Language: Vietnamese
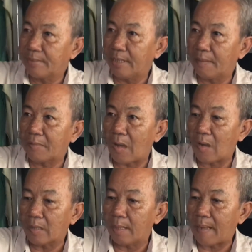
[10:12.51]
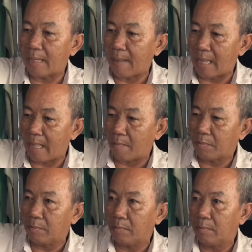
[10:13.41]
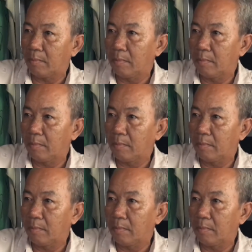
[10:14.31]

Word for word: đi vòng tròn về bay ba vòng yeah. Dạ